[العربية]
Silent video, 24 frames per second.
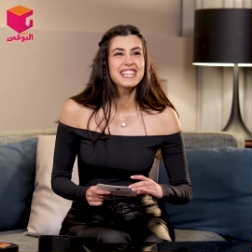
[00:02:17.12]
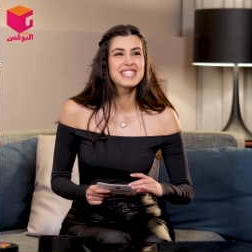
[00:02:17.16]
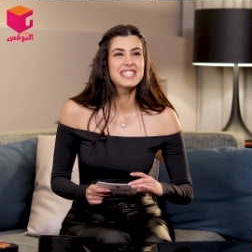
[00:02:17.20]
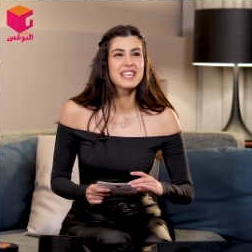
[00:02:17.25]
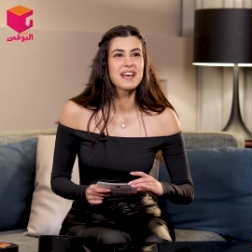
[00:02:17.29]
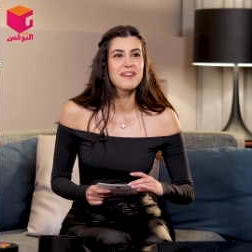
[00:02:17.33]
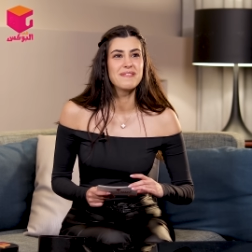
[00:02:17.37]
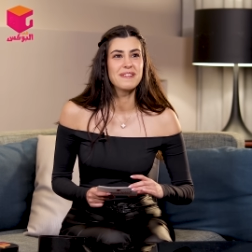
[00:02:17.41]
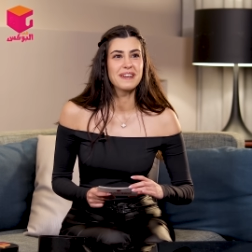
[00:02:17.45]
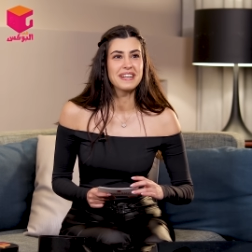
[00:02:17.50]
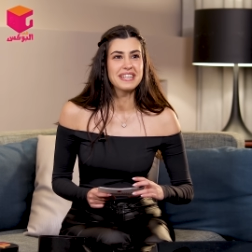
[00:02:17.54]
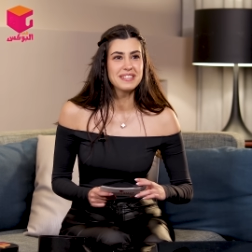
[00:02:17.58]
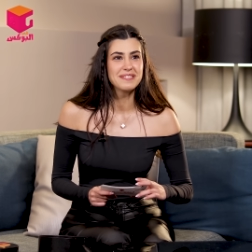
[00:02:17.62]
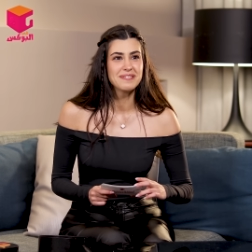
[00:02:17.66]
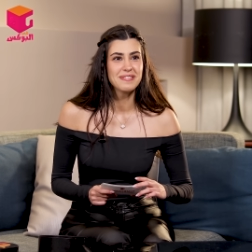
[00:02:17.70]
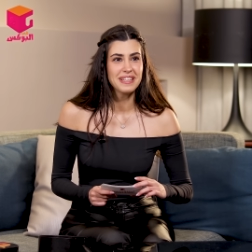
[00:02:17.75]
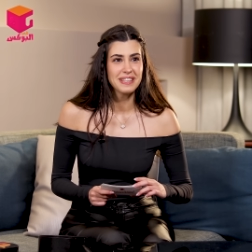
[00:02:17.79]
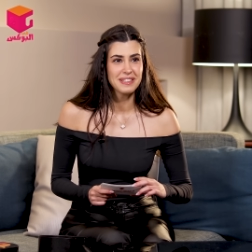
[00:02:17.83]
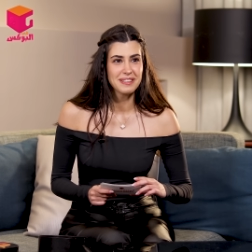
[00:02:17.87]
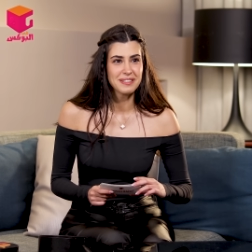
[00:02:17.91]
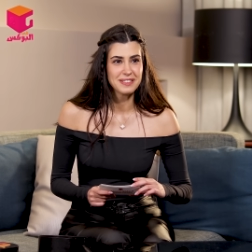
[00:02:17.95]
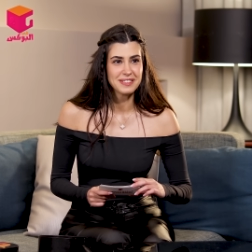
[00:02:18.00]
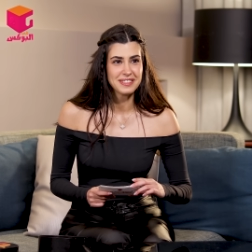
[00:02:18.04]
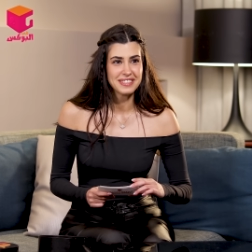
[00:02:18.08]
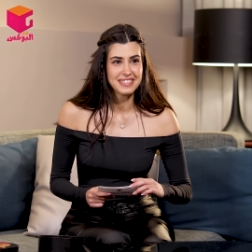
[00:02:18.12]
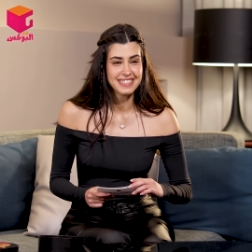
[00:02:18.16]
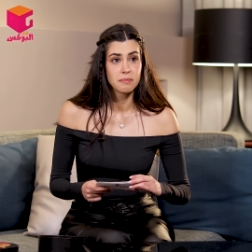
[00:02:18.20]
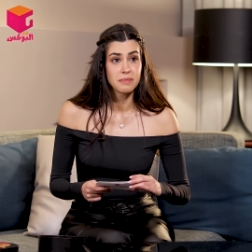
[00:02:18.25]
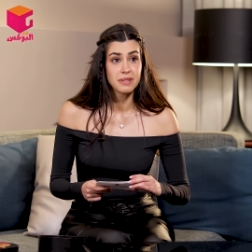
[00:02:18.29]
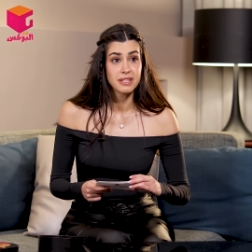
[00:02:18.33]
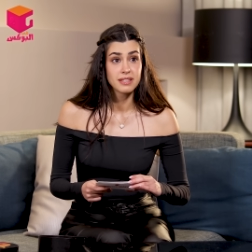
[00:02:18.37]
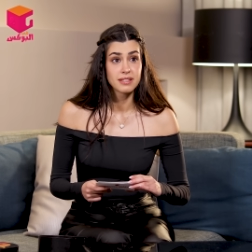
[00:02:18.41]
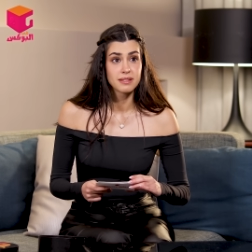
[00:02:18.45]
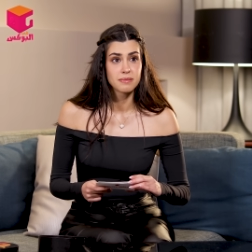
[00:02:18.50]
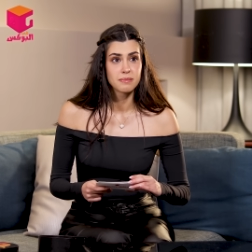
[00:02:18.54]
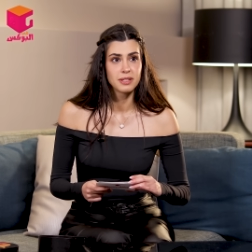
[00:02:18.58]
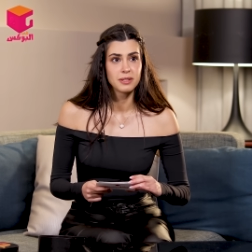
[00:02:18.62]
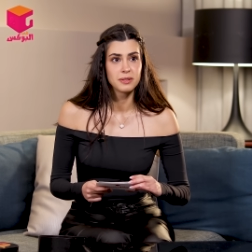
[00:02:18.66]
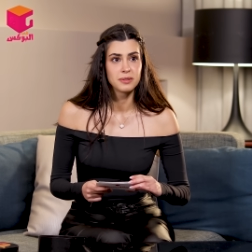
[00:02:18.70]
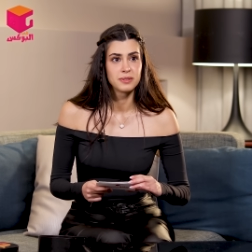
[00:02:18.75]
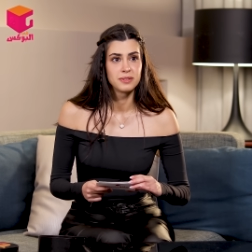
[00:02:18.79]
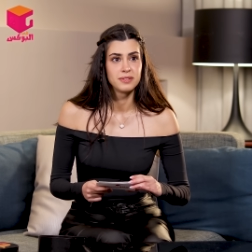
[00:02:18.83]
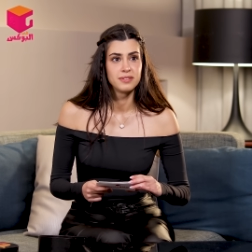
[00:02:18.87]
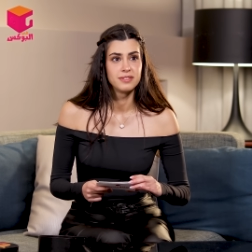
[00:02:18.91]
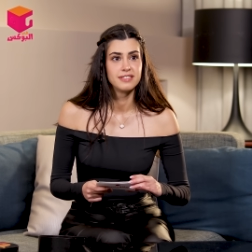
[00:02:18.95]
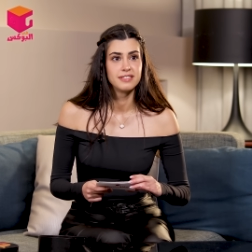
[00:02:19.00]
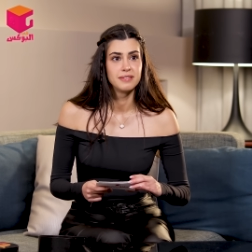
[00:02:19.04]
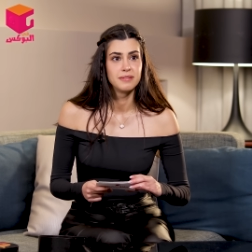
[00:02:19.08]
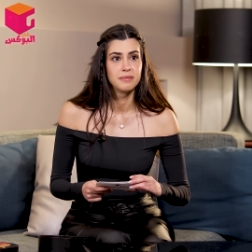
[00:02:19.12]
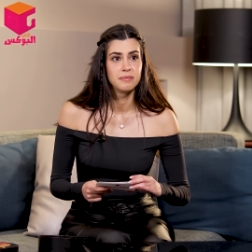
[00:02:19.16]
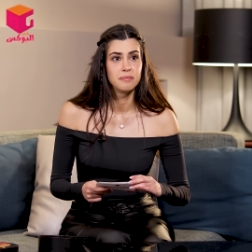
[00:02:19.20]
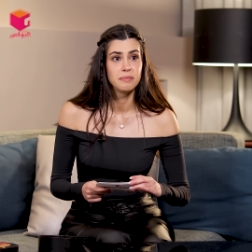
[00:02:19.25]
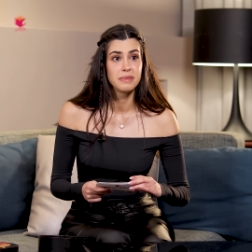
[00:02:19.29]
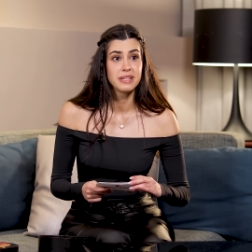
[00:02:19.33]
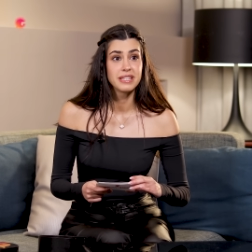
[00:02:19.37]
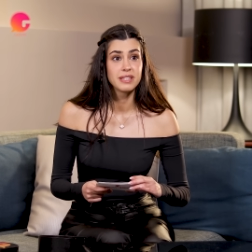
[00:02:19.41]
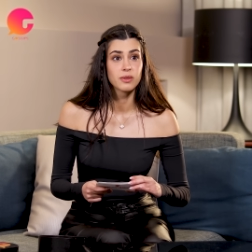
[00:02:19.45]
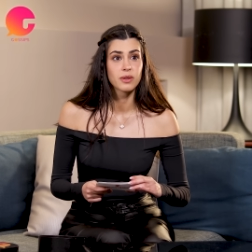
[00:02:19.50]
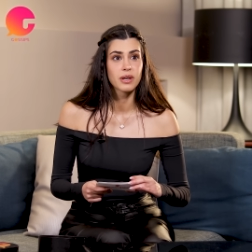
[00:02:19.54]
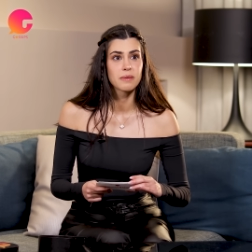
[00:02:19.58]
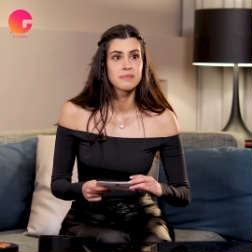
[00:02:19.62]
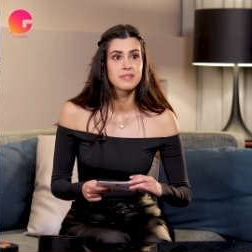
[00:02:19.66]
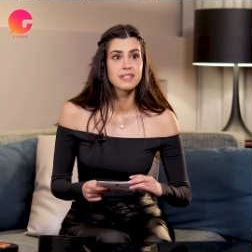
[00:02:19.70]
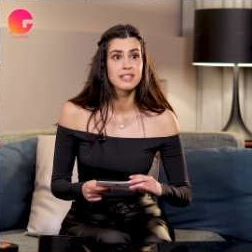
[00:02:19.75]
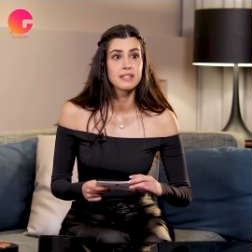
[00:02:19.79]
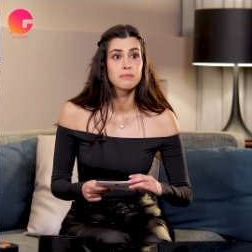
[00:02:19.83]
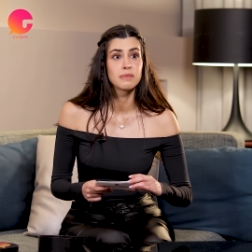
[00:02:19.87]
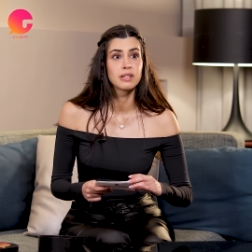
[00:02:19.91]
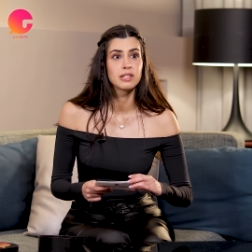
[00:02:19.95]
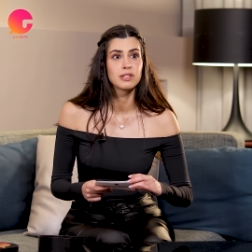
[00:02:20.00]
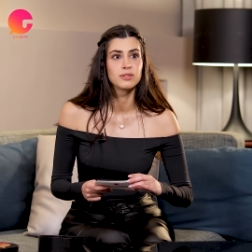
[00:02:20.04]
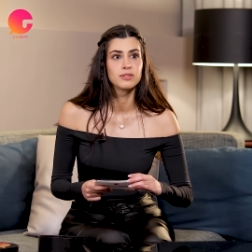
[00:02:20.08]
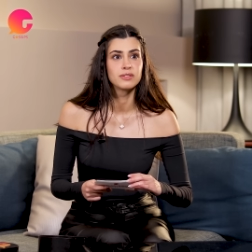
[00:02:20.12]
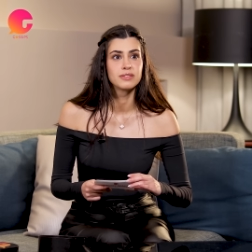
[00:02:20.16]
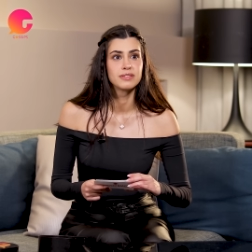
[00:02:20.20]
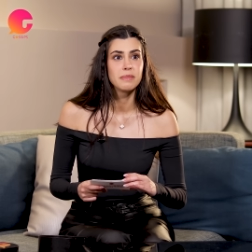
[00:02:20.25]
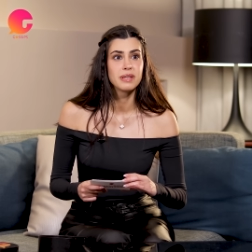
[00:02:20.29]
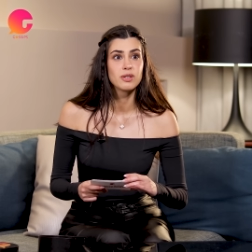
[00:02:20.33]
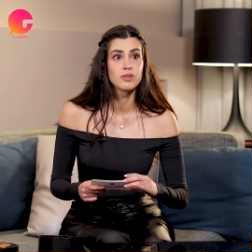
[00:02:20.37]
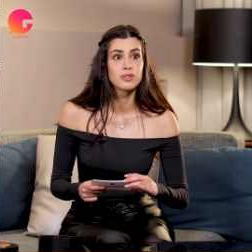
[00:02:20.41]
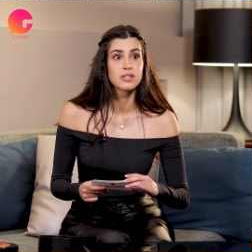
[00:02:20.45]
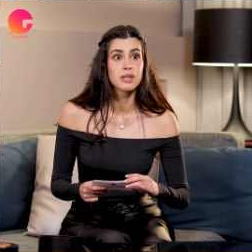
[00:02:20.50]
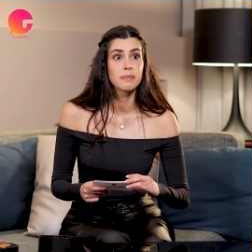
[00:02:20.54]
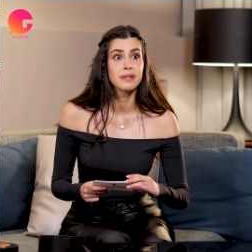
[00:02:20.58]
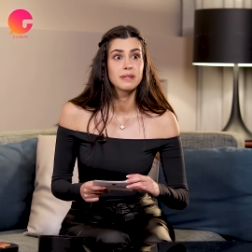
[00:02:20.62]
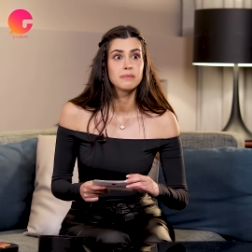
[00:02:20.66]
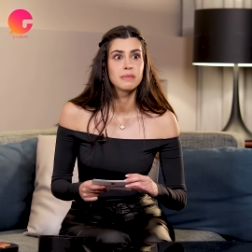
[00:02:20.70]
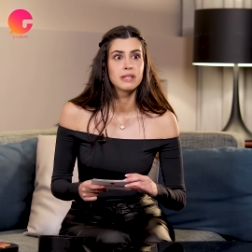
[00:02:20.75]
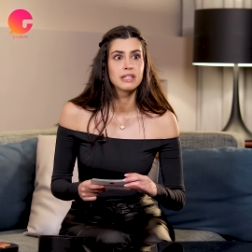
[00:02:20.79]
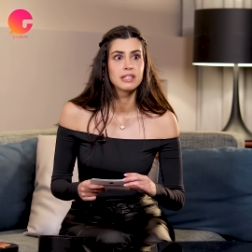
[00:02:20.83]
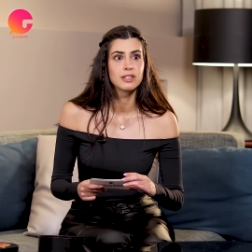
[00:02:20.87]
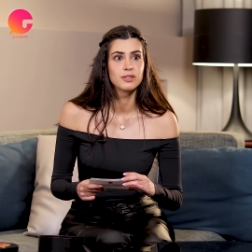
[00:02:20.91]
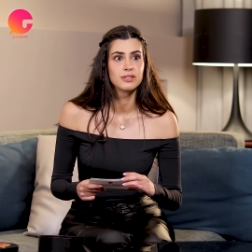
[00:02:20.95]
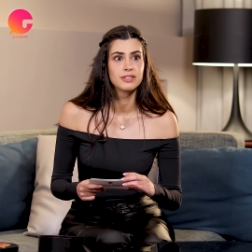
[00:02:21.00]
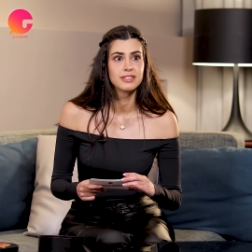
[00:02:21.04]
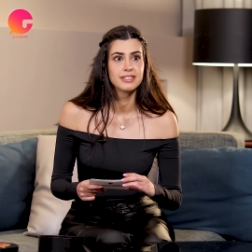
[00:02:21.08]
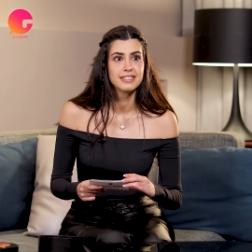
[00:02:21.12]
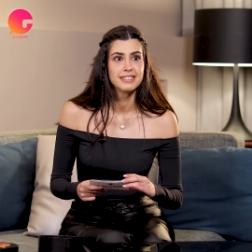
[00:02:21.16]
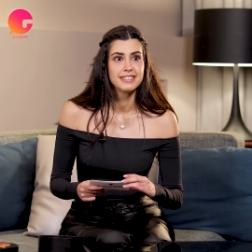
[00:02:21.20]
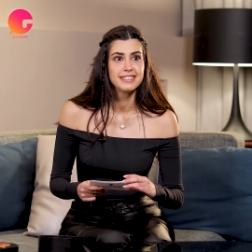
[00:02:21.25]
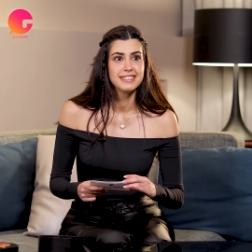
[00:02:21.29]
سبعين مليون مية 70 مليون 100 مليون 150 مليون